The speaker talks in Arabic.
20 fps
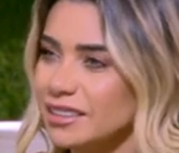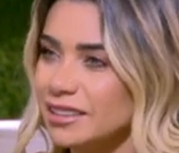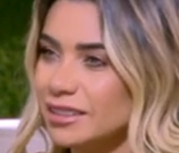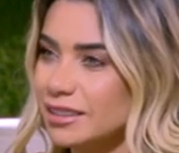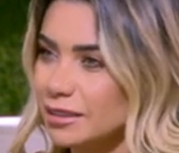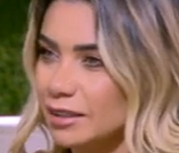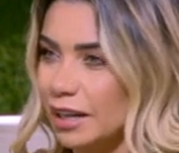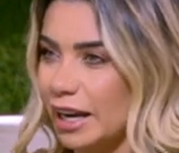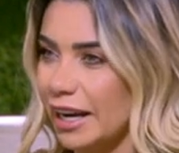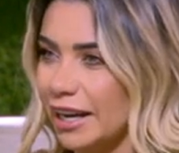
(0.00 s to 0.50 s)

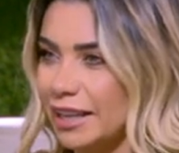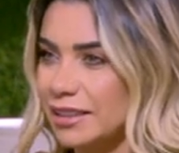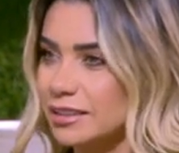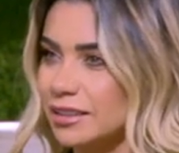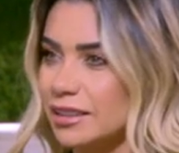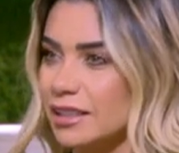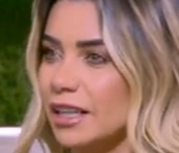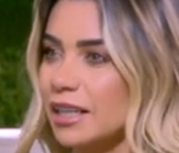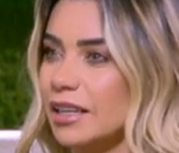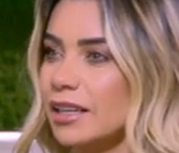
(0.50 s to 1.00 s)
بنكرهها
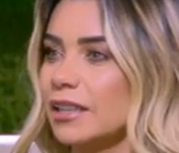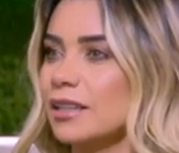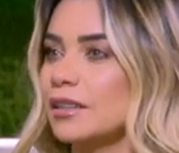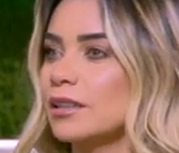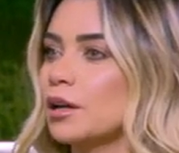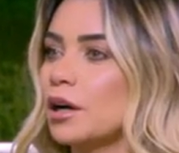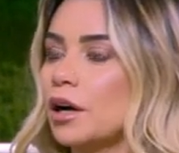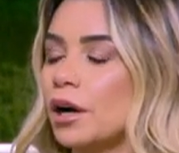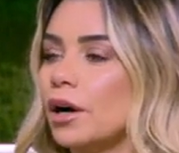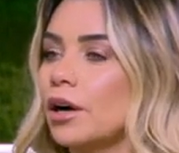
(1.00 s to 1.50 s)
الممثله
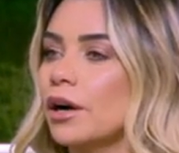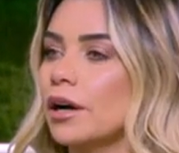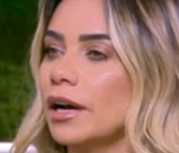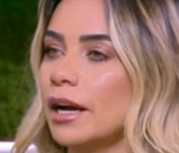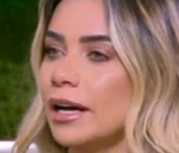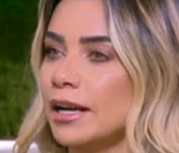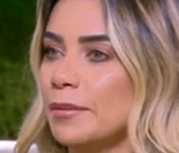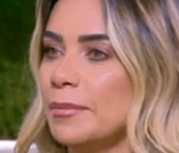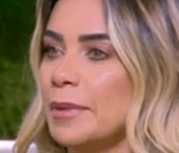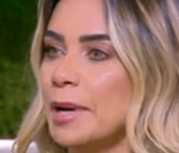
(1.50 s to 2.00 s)
بتلعب كل
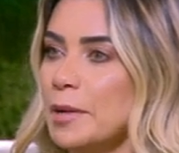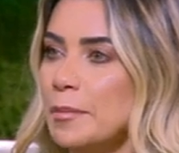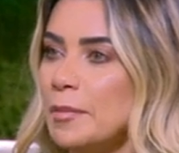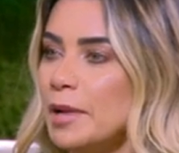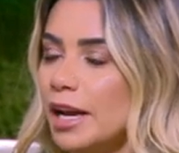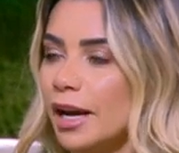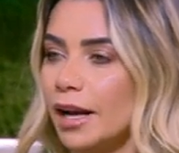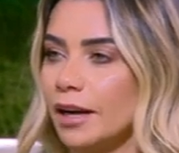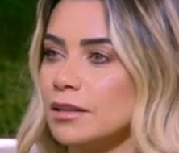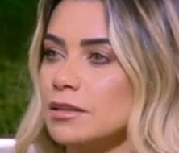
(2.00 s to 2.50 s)
الادوار انا بحب
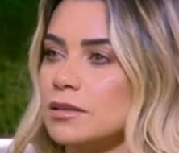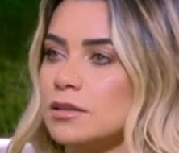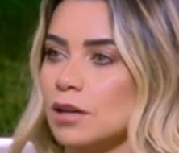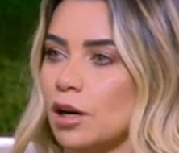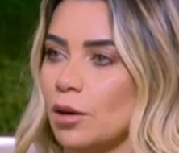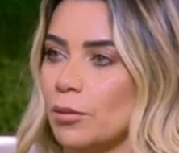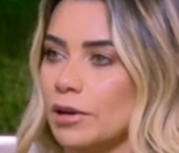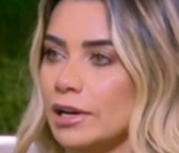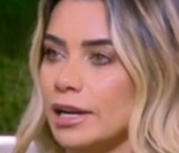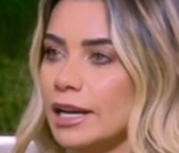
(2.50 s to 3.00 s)
الحاجه
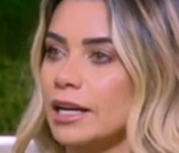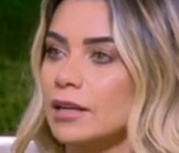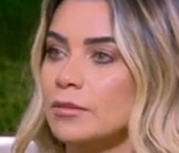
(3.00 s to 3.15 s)
الصعبه اللي